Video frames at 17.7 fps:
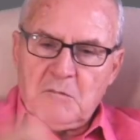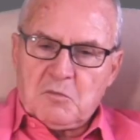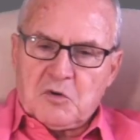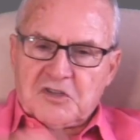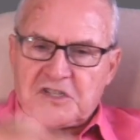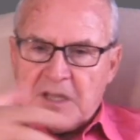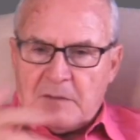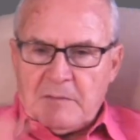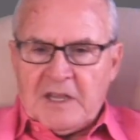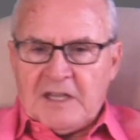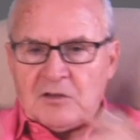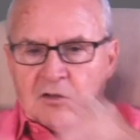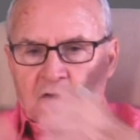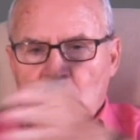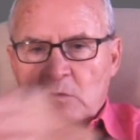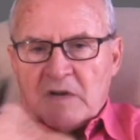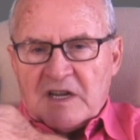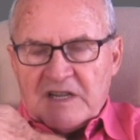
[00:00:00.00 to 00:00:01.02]
pues
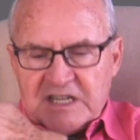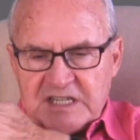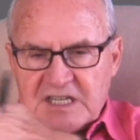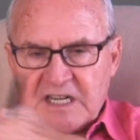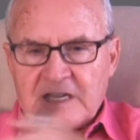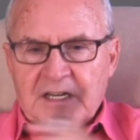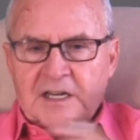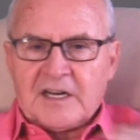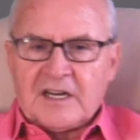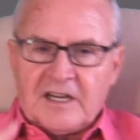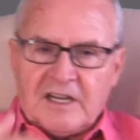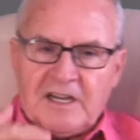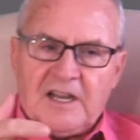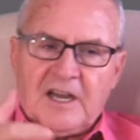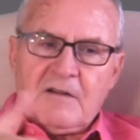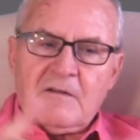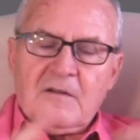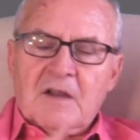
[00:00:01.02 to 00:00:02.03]
también toma de esa
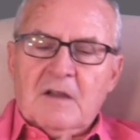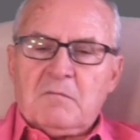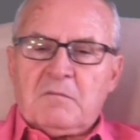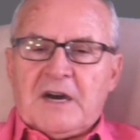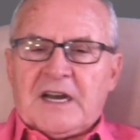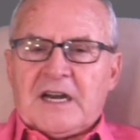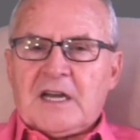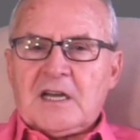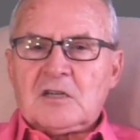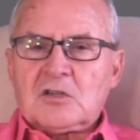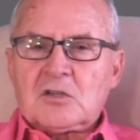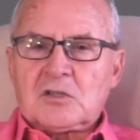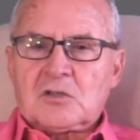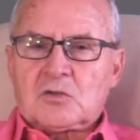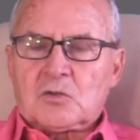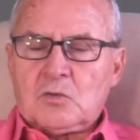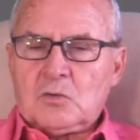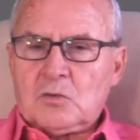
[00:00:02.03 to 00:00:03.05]
energía para
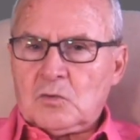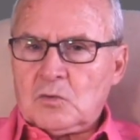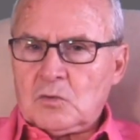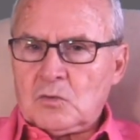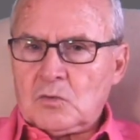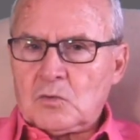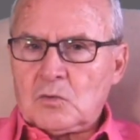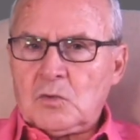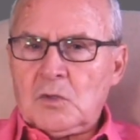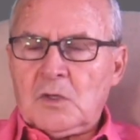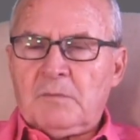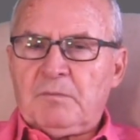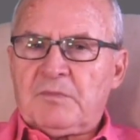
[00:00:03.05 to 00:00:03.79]
su